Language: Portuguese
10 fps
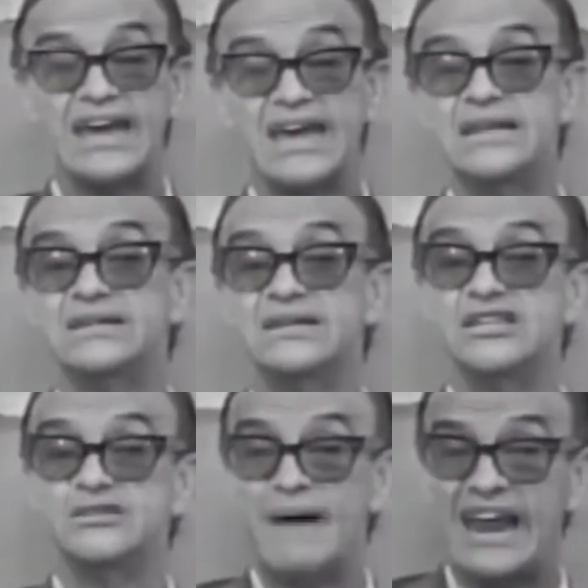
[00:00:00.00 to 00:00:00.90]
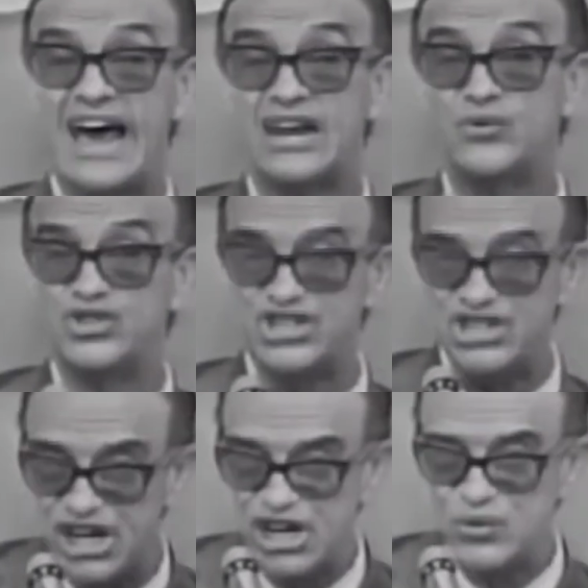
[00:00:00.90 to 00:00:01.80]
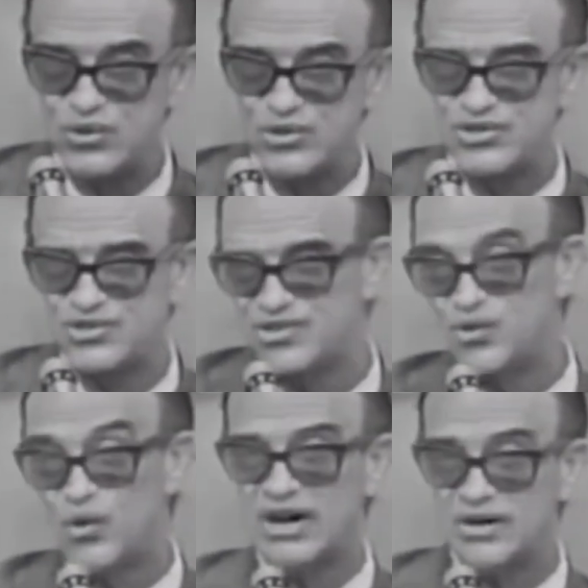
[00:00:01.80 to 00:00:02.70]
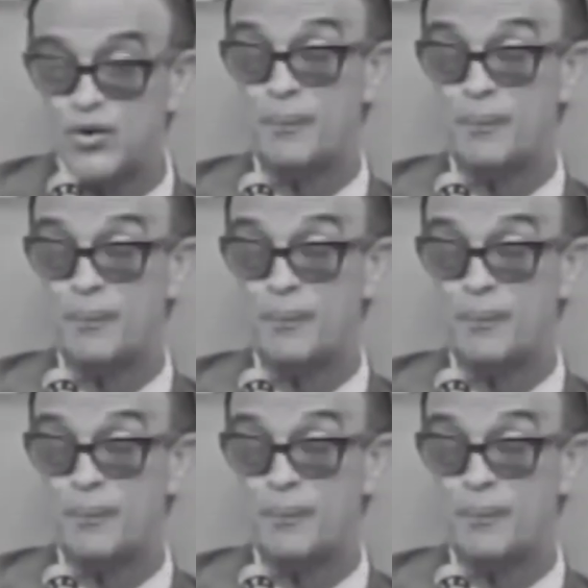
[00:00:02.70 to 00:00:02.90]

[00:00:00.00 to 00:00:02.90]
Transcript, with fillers: Aqueles que dispararam tiros no,